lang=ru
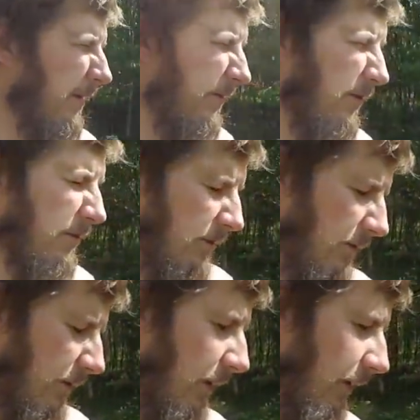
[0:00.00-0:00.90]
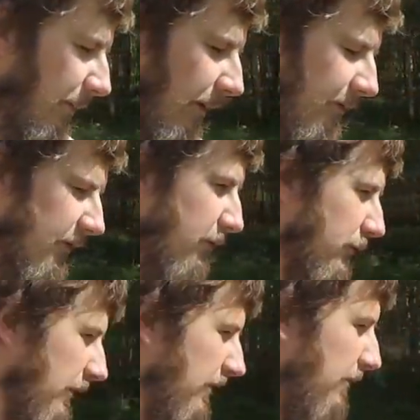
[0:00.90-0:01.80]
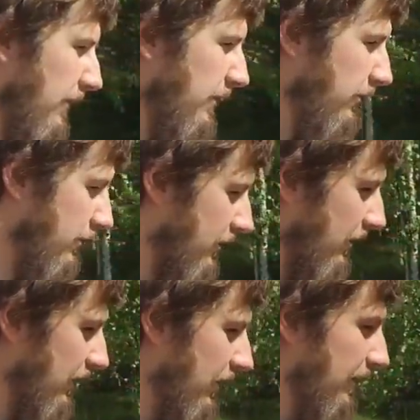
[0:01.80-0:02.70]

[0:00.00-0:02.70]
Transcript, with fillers: Естественно, огребаешь их уже автоматически.